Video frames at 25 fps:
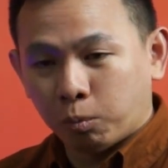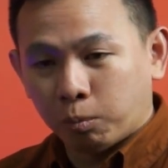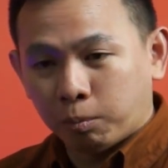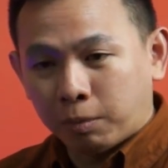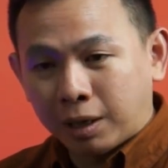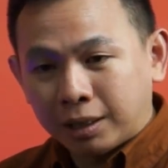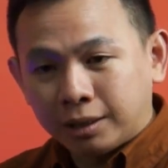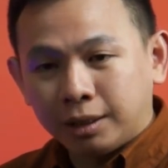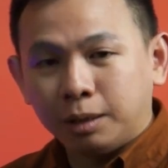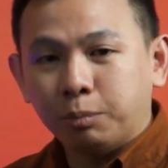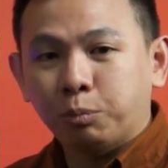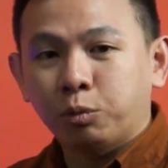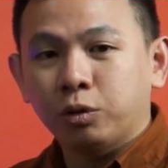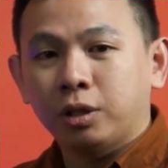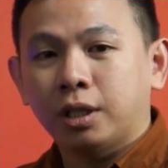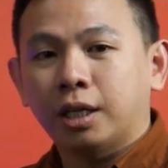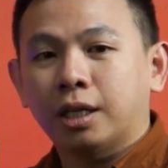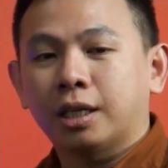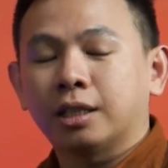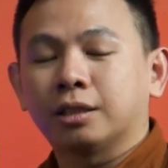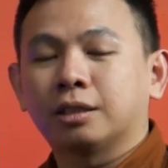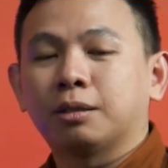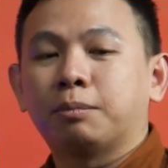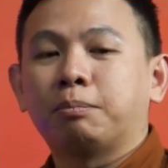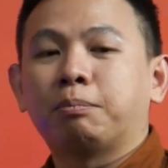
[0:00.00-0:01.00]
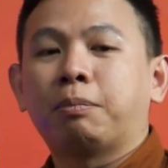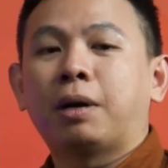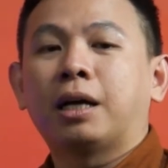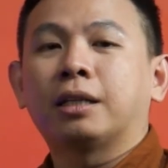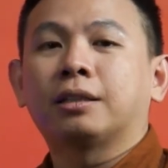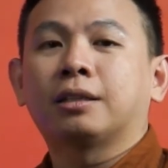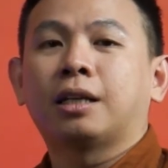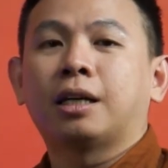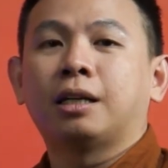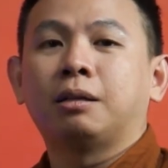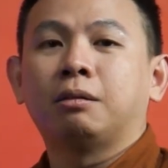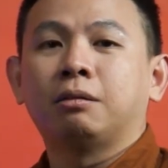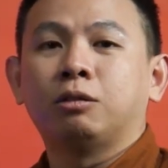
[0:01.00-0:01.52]
masih punya
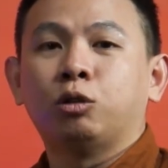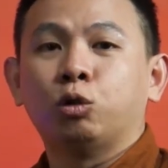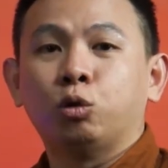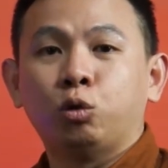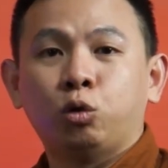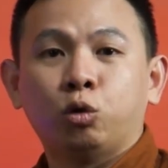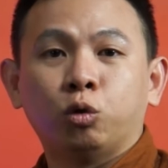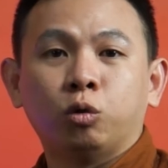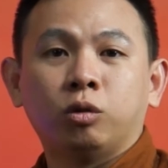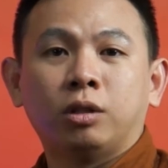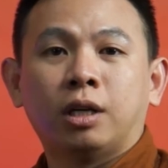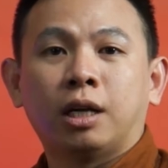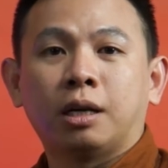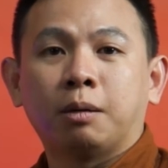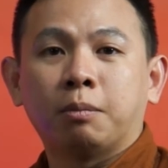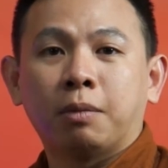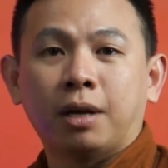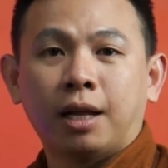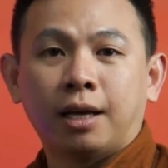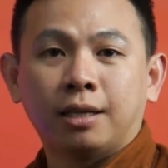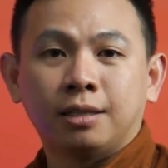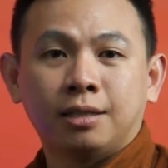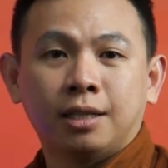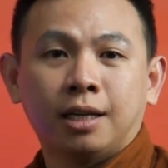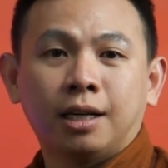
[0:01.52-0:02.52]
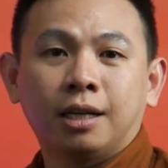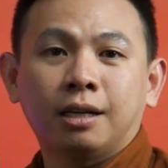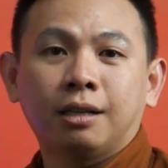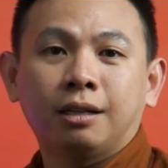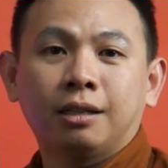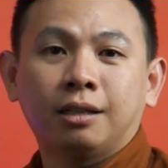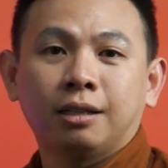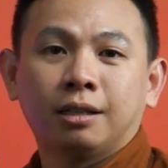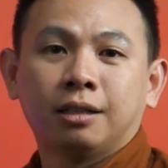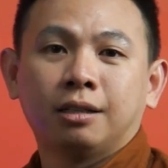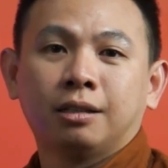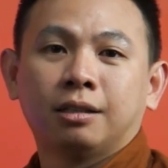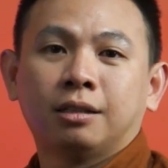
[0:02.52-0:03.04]
kesempatan duduk dan
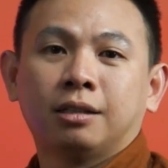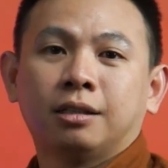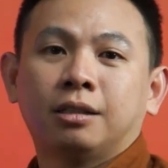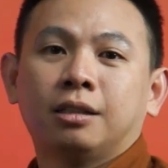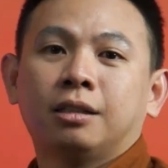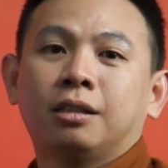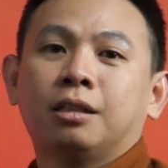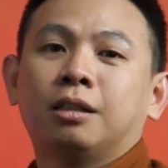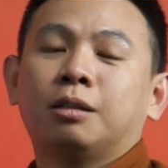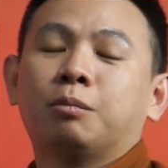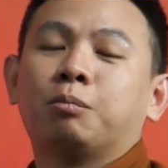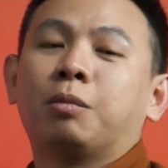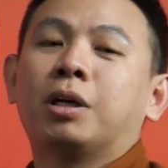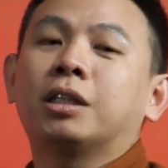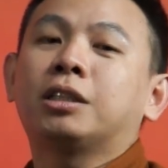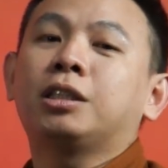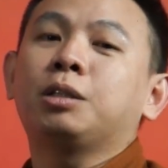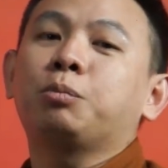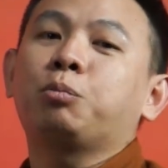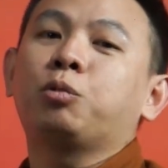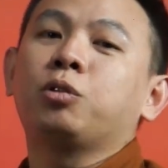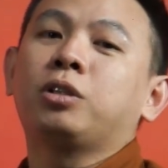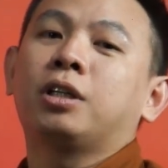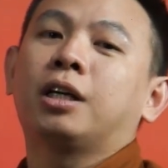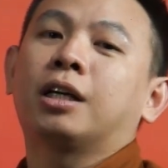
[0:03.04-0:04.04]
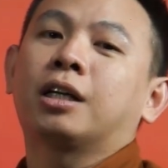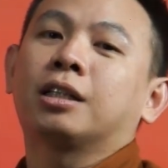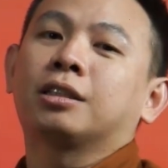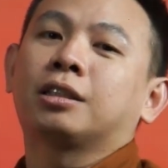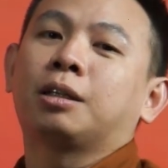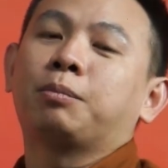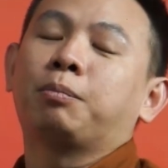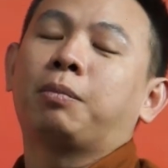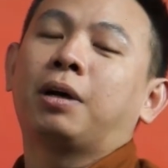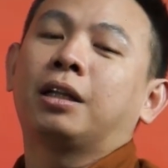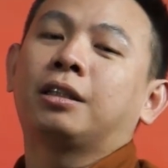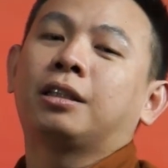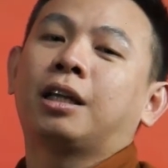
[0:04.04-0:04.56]
belajar, masih punya
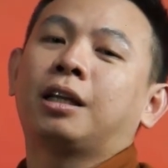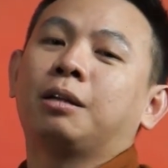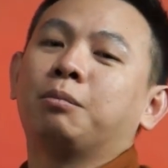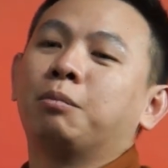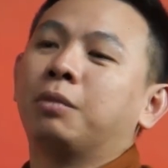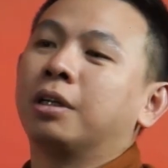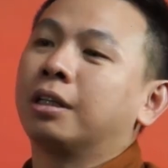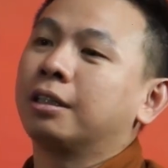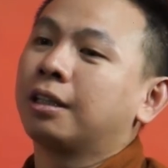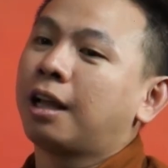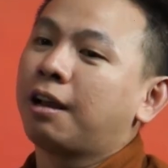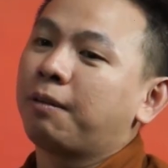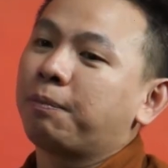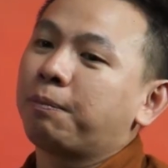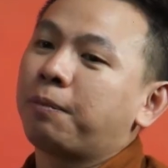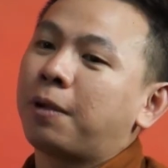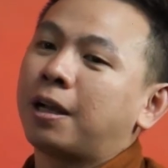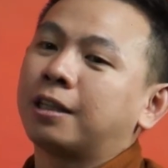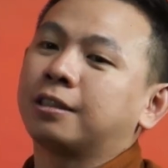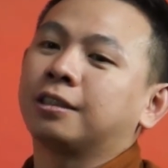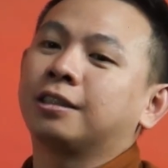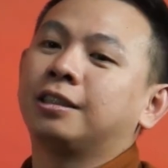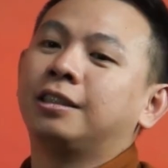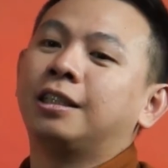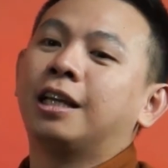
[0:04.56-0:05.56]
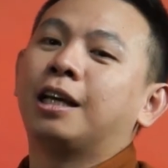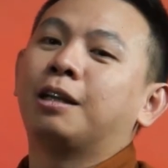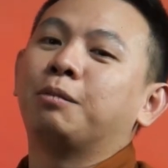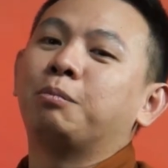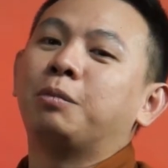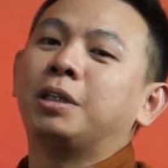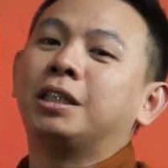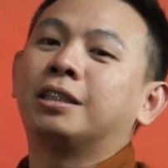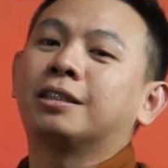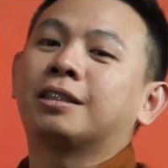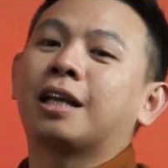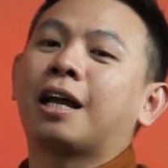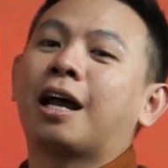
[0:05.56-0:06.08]
kesempatan bernapas dan
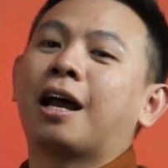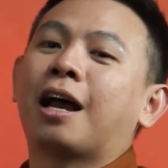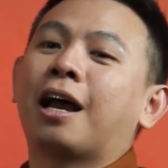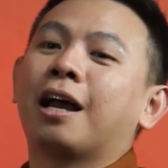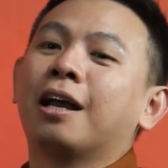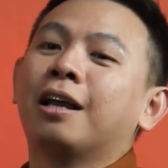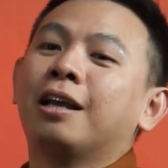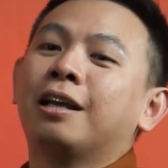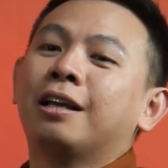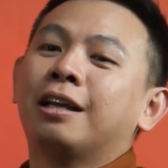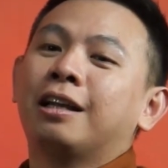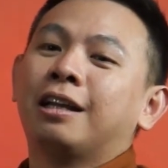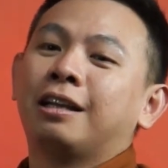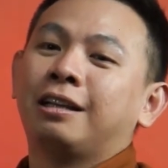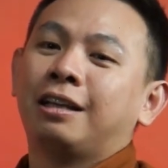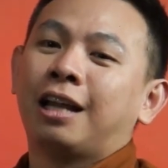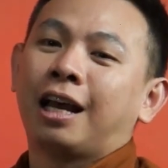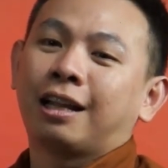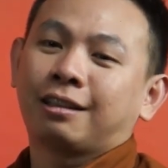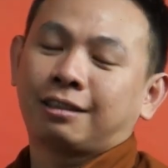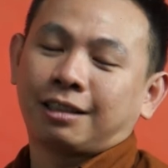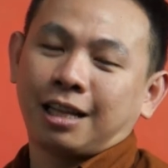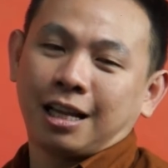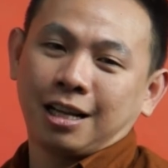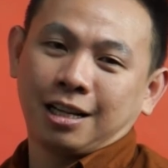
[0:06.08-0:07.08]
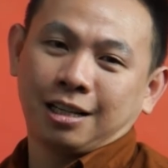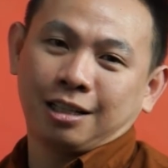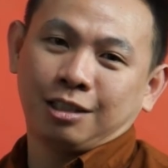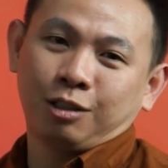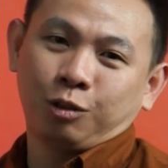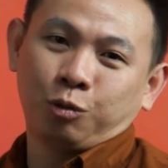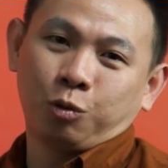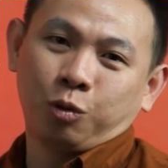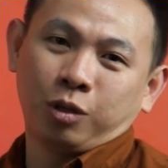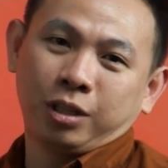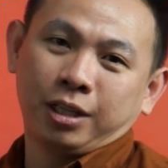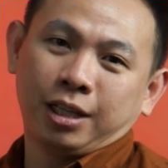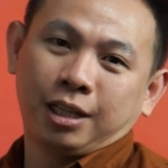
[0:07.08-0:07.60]
bisa datang ke
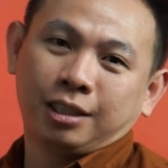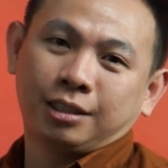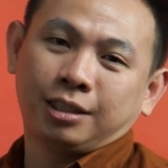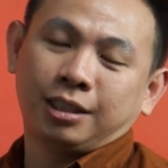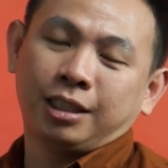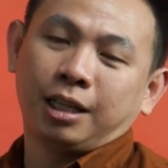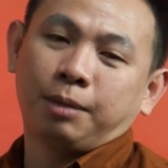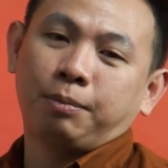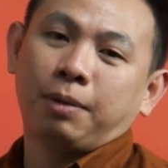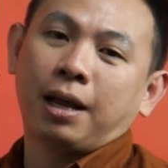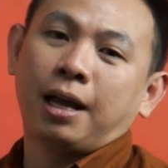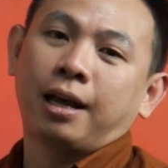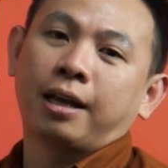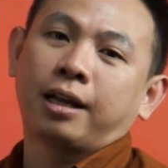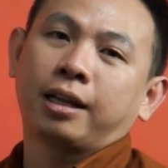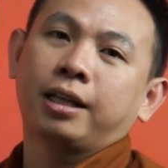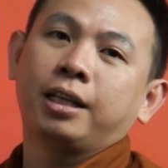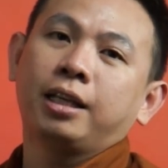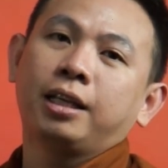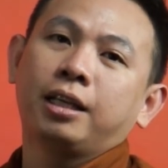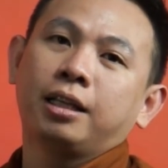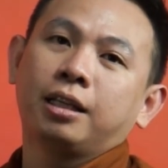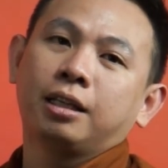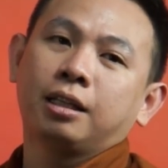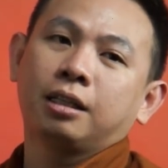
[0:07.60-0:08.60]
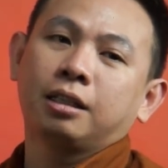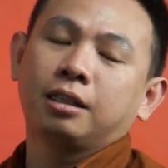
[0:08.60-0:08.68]
kuliah setiap hari,